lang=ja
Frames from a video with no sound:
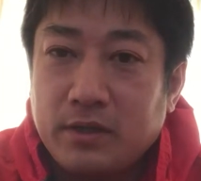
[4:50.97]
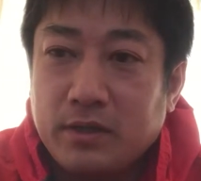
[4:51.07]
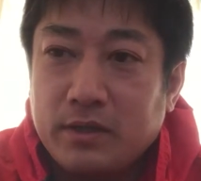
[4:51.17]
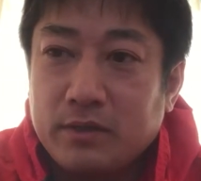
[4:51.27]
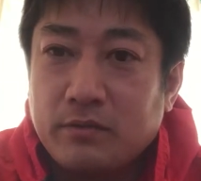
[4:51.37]

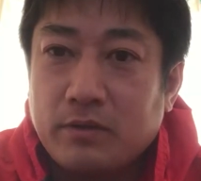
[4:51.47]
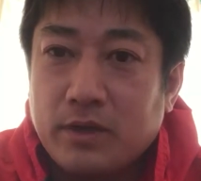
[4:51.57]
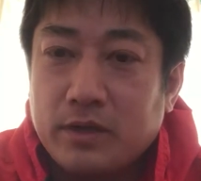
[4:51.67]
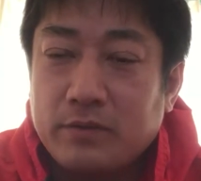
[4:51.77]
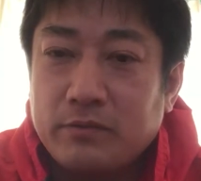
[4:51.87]
えー、どっか
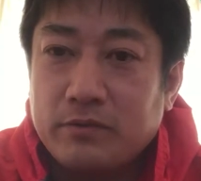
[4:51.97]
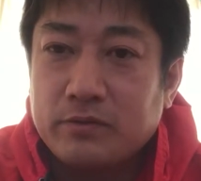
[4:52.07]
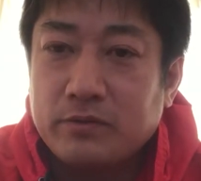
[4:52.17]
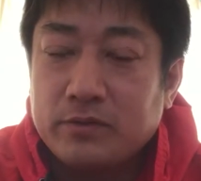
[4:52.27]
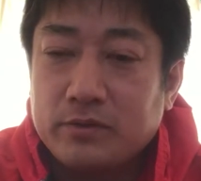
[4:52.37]
らでも
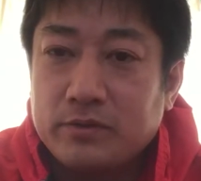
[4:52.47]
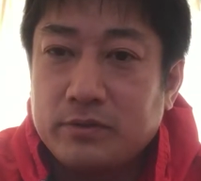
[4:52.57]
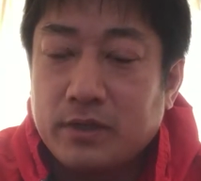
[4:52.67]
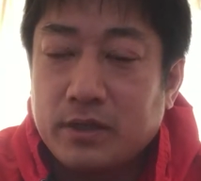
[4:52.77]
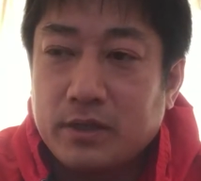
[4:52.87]
どういうふ
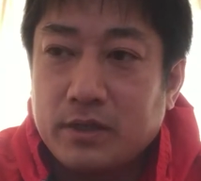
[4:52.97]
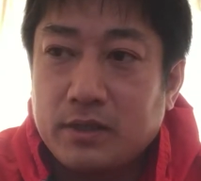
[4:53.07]
うな